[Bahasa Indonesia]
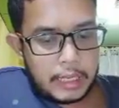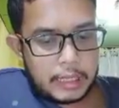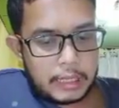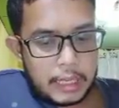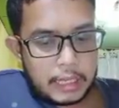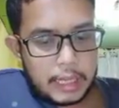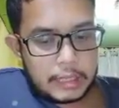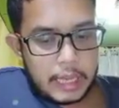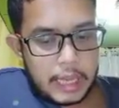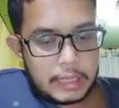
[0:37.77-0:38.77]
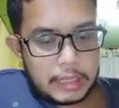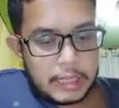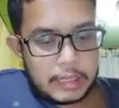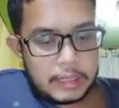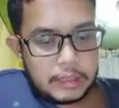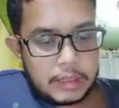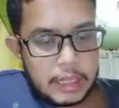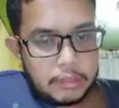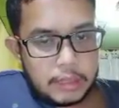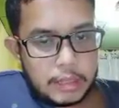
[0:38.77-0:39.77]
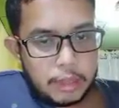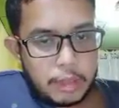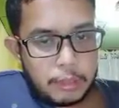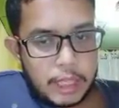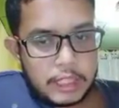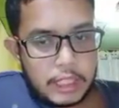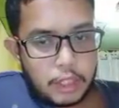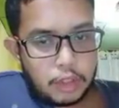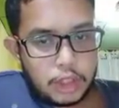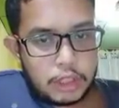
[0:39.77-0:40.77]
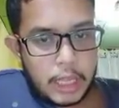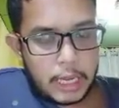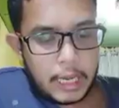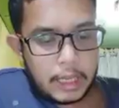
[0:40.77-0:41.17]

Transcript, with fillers: yang ke atas dan dan bisa menyebabkan siklus udara.